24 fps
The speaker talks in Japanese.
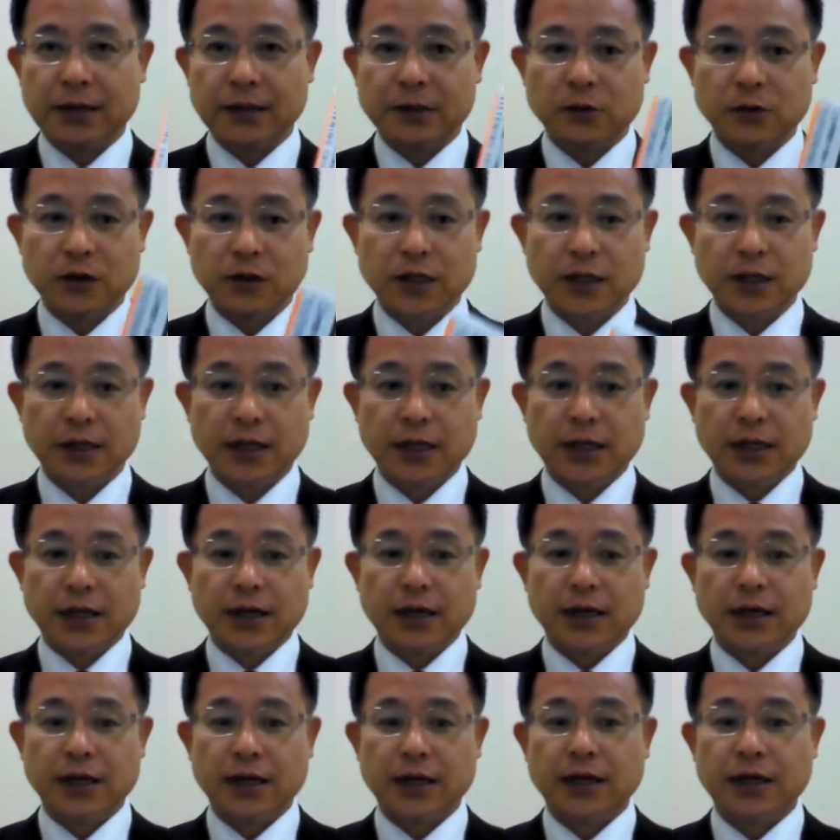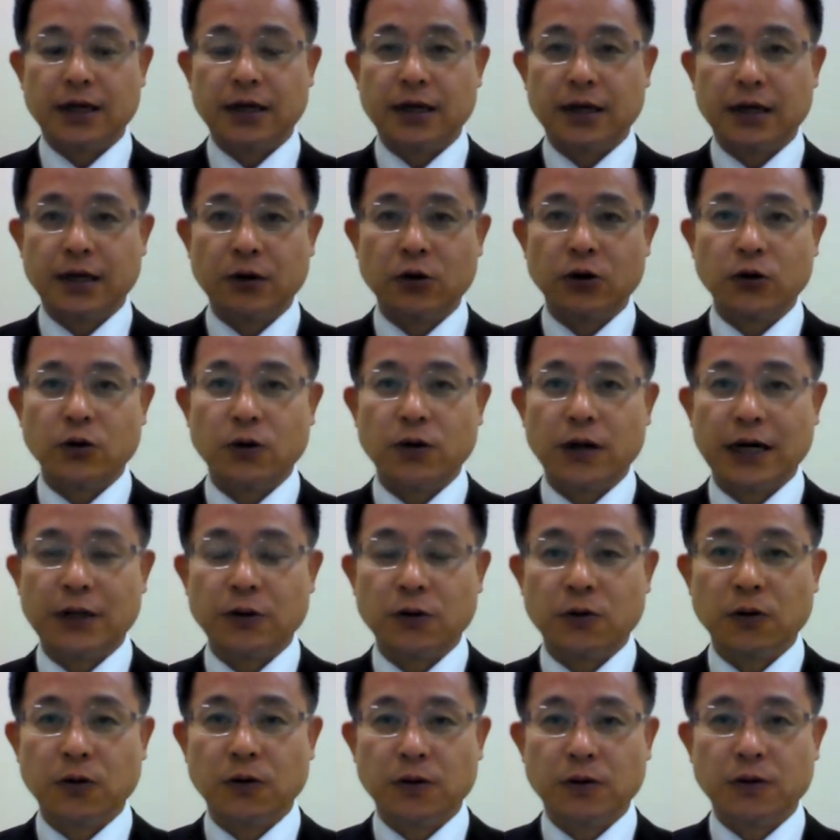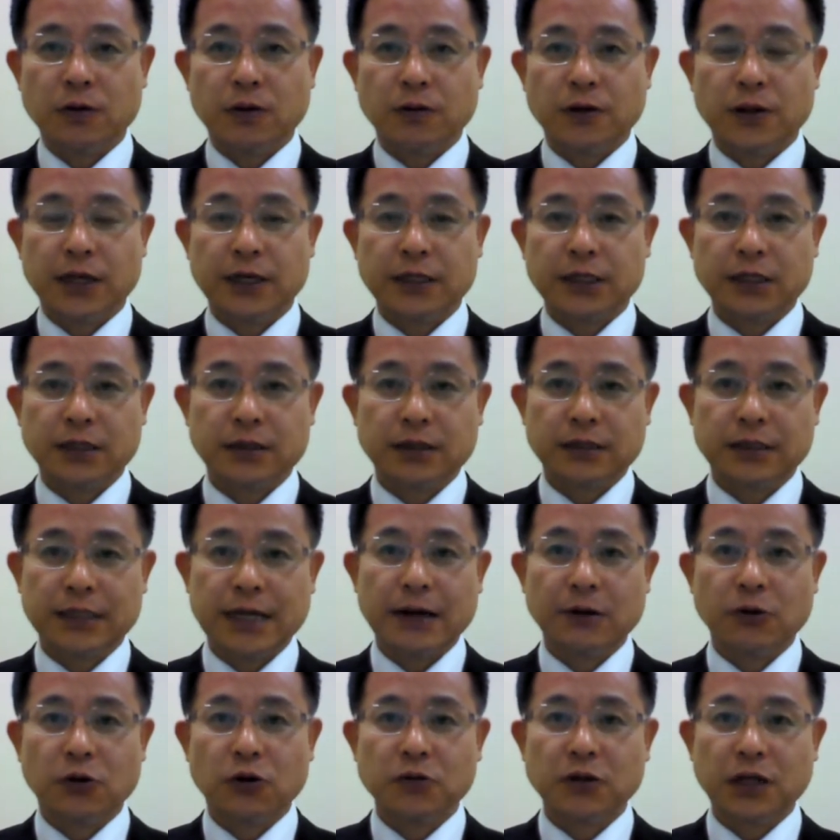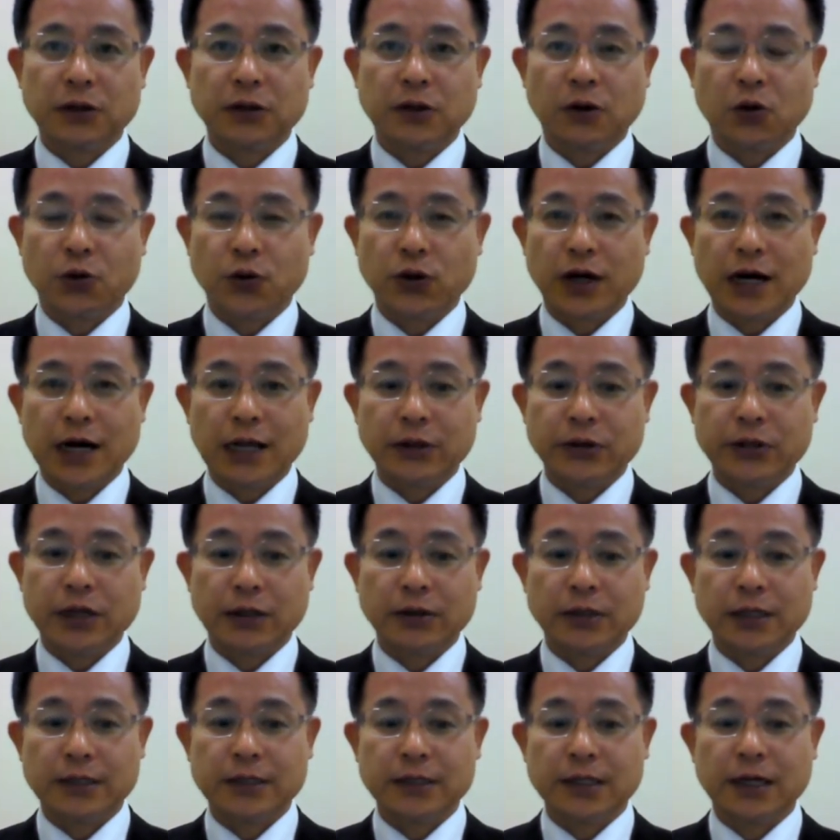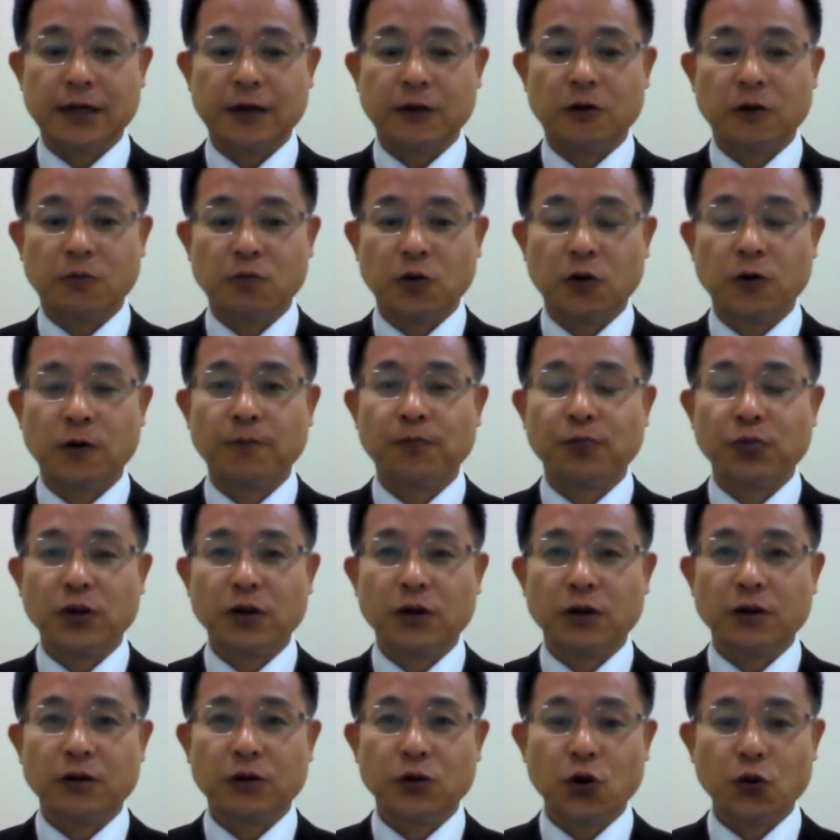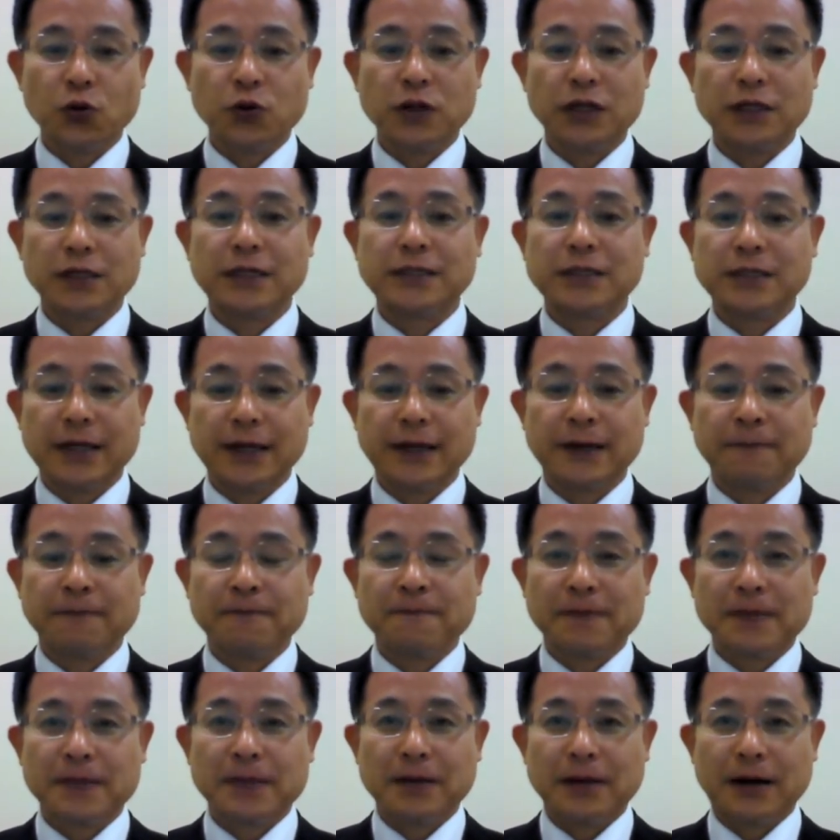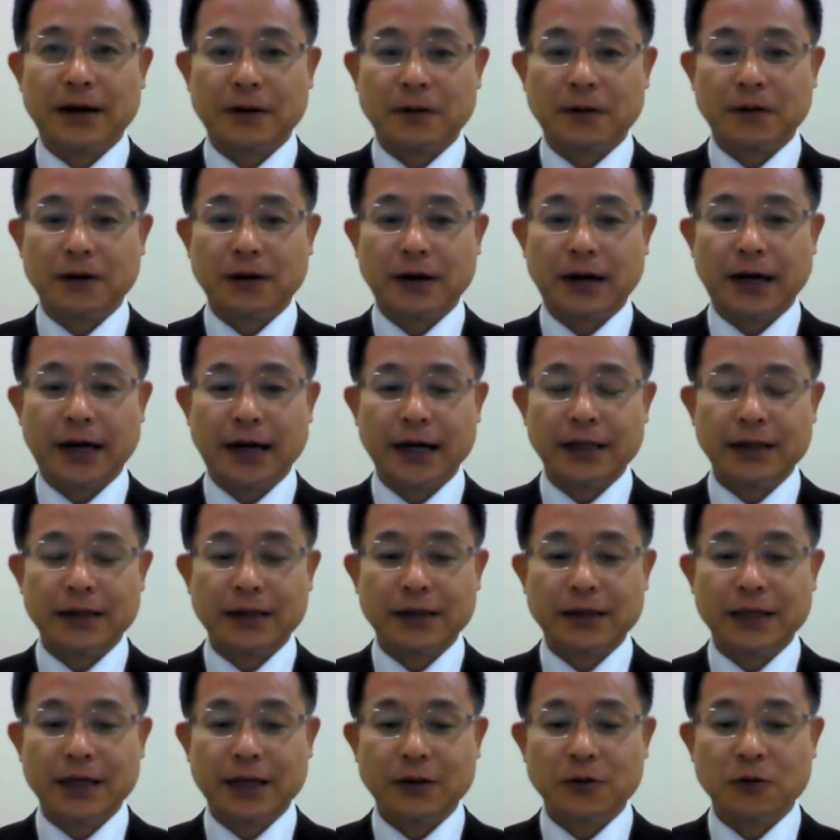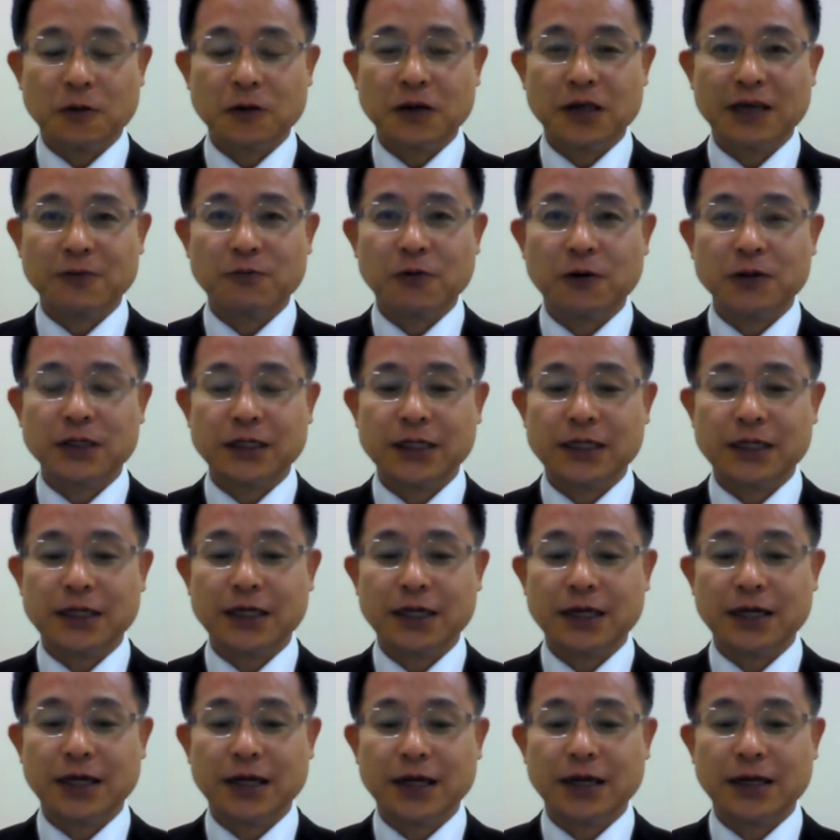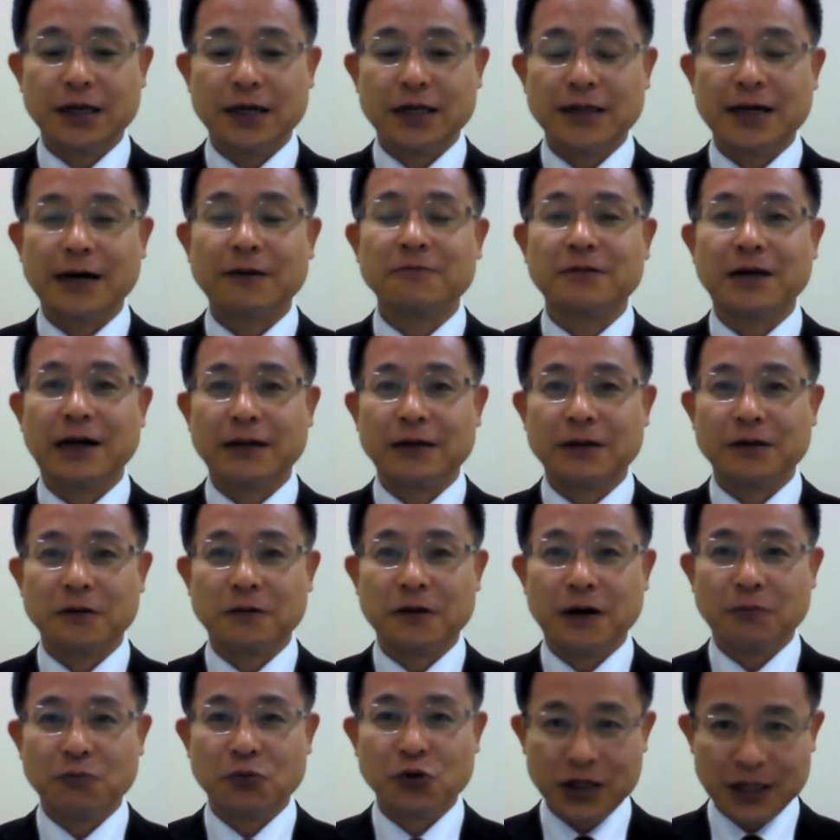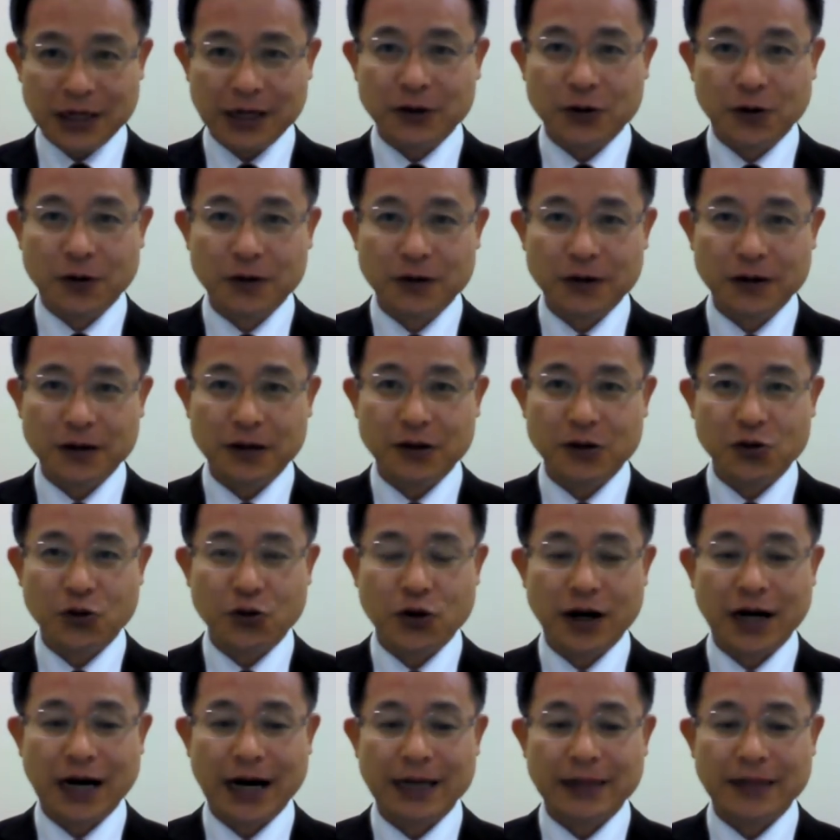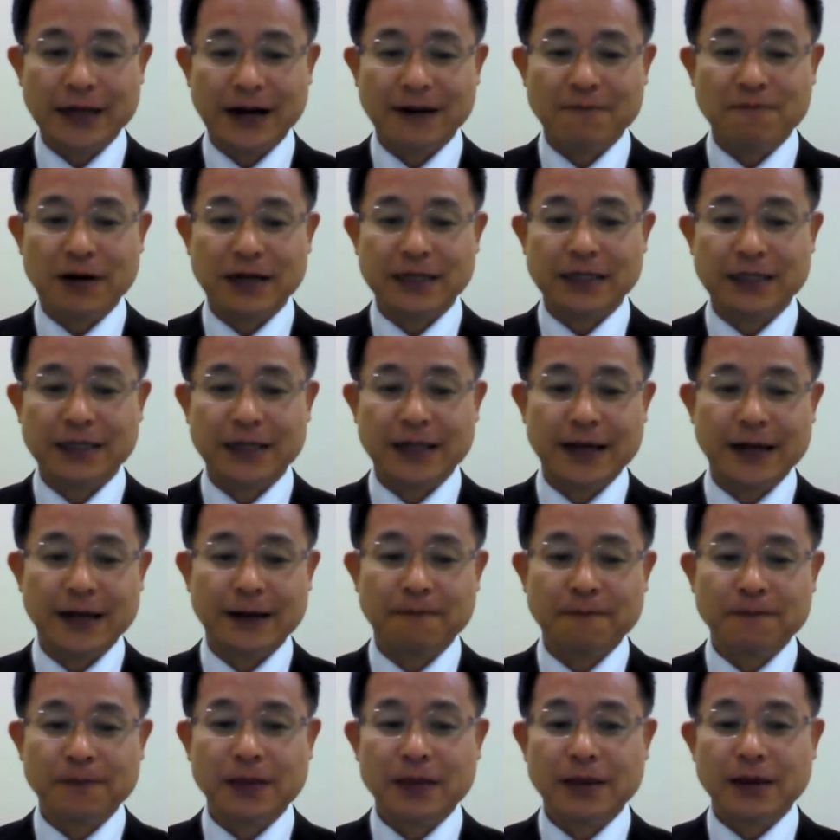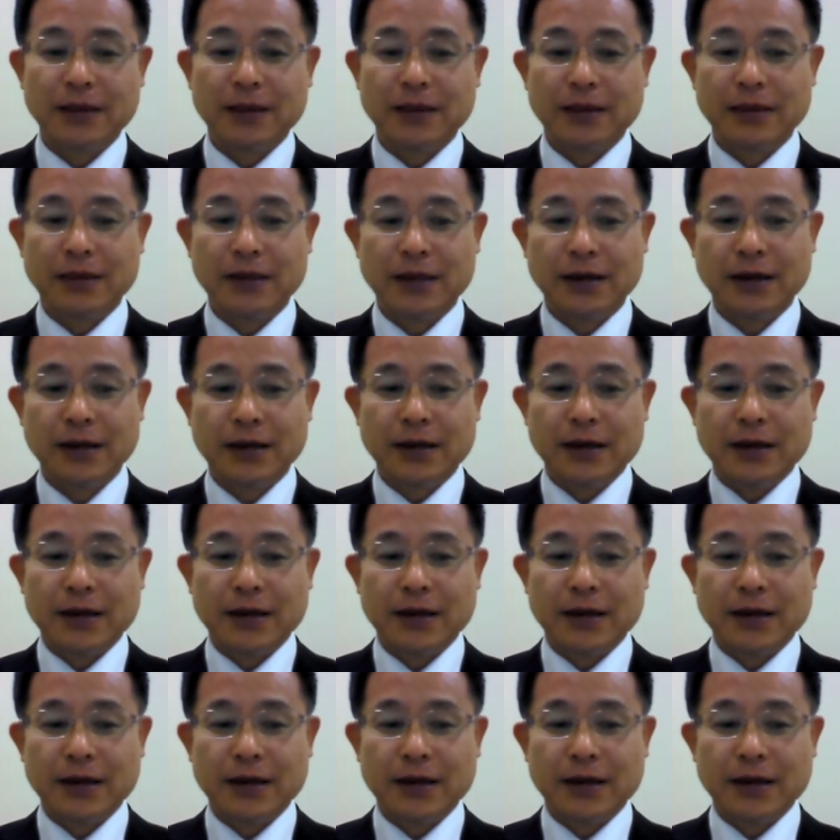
それで、えー、いろいろあの私参考になったことがあったんですけれども特にですねあの相手の気持ちになるなんていうのは無理だということが書いてありましてで